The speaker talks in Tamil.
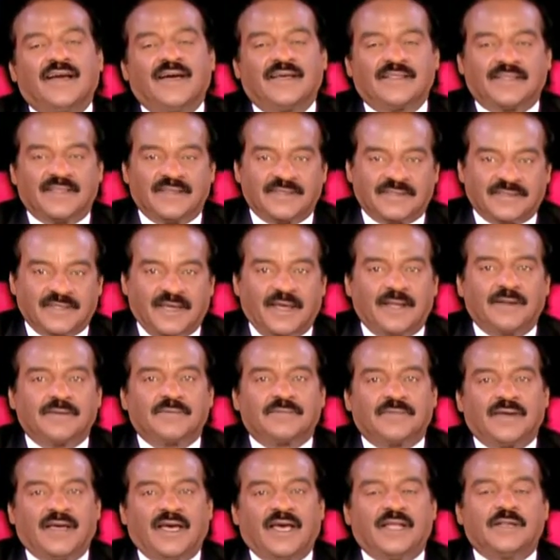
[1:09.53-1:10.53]
அதைத்தான்
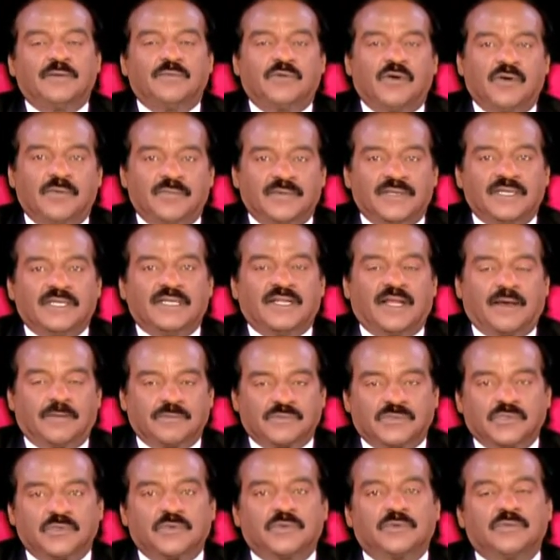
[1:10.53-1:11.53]
அனுபவம் என்று
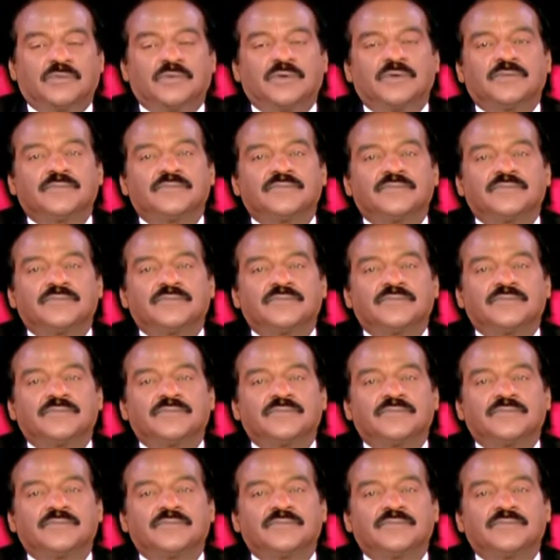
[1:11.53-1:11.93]
நாம் சொல்லுவோம்